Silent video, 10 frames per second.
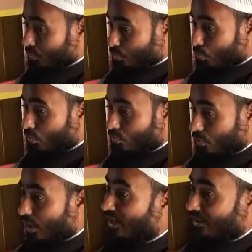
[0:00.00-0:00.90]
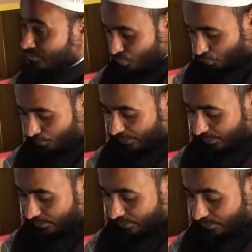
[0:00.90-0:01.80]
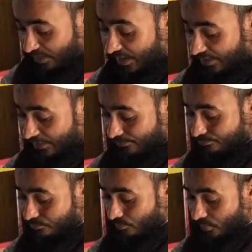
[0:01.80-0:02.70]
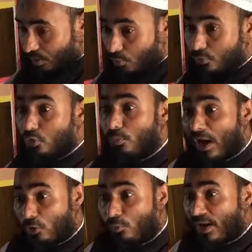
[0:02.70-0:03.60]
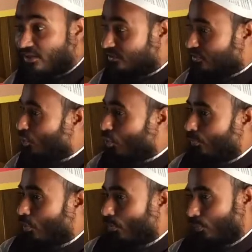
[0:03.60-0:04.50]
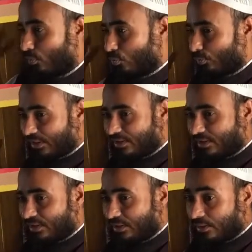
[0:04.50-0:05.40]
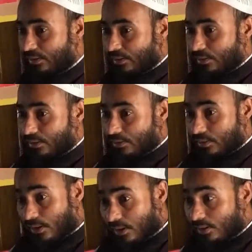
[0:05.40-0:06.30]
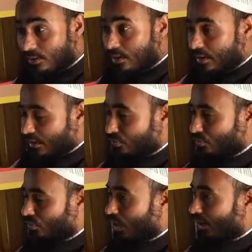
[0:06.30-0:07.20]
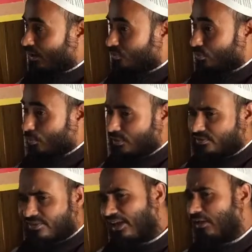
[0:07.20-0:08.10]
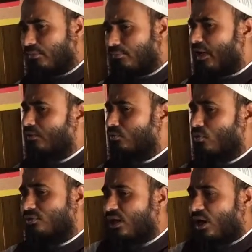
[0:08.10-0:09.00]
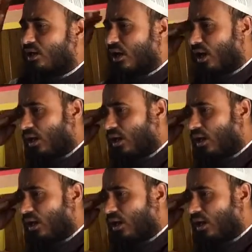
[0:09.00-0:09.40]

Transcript: দূর টলারেন্স হবে দেখেন কত ভালোবাসতে হবে অপর মুমিনকে হ্যাঁ এই জন্য আল্লাহ রসুল বললেন সিল মান কথা আঁকা